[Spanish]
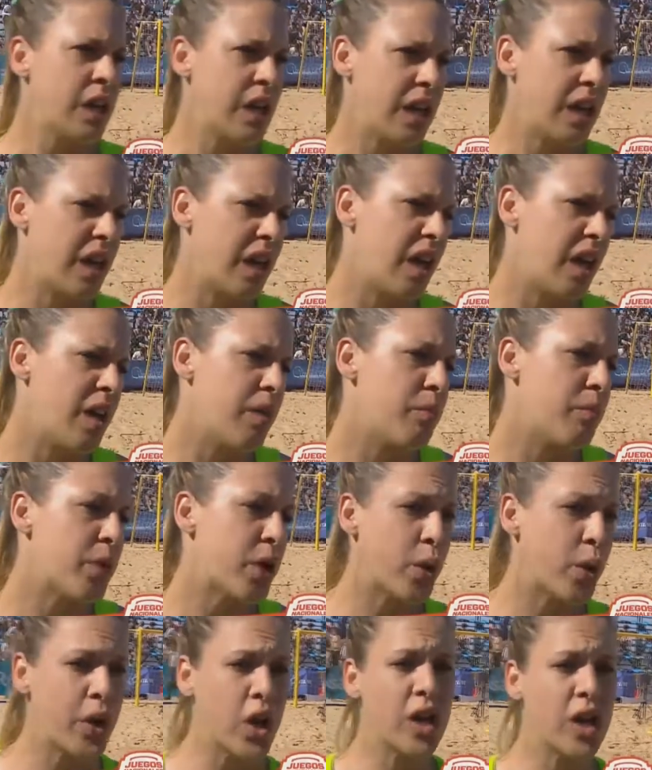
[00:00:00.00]
eh,
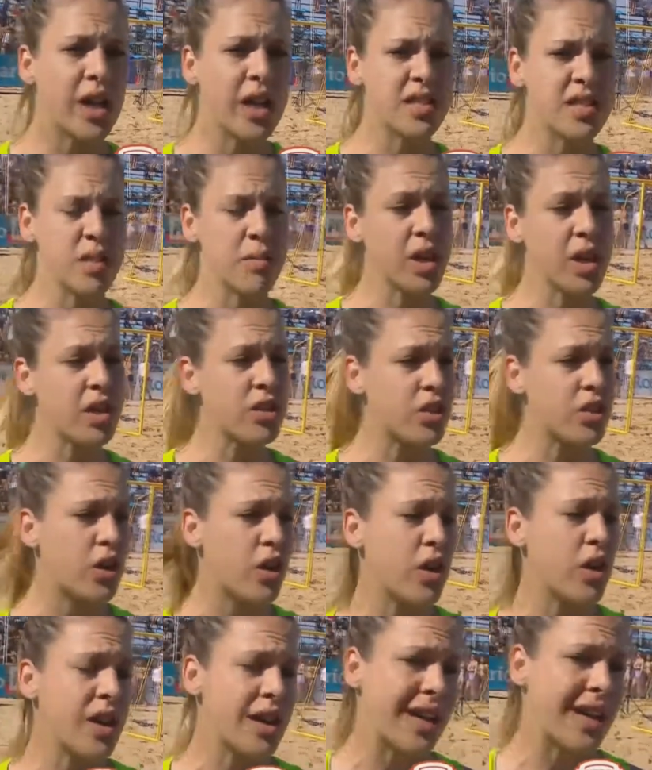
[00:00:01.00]
pero veo el
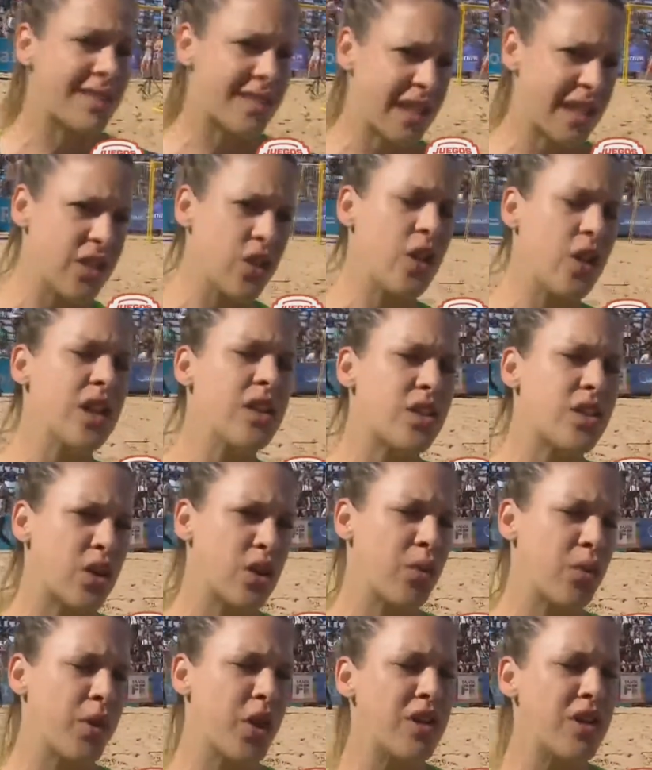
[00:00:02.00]
crecimiento y estando
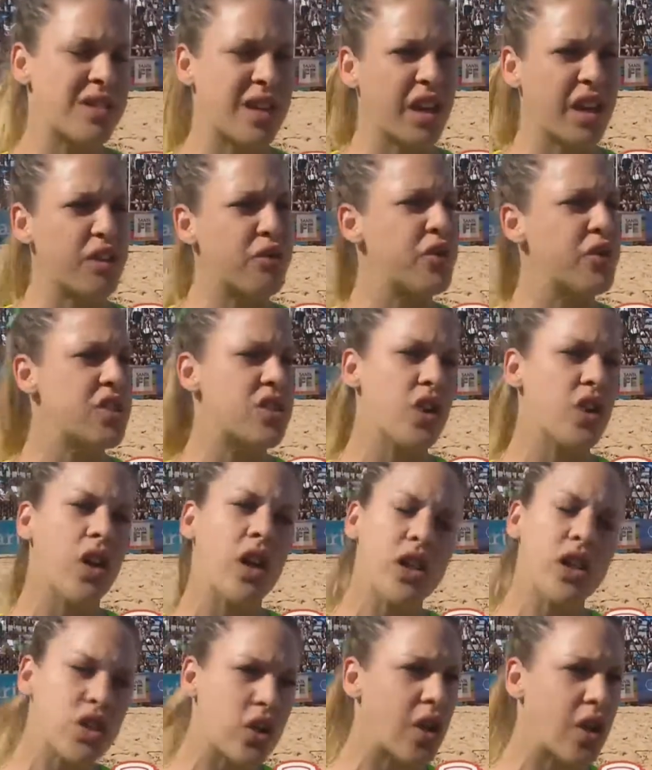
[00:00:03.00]
dentro veo el sacrificio
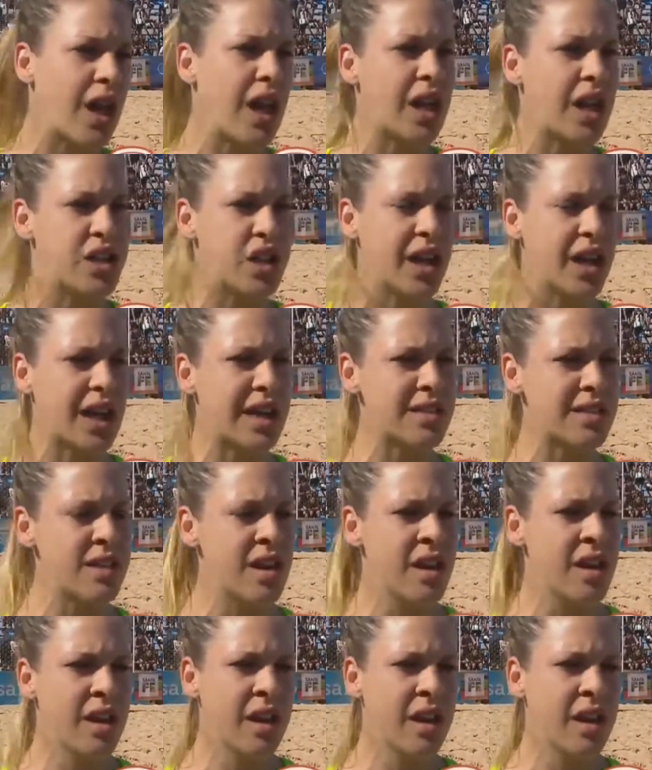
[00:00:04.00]
de todas las chicas,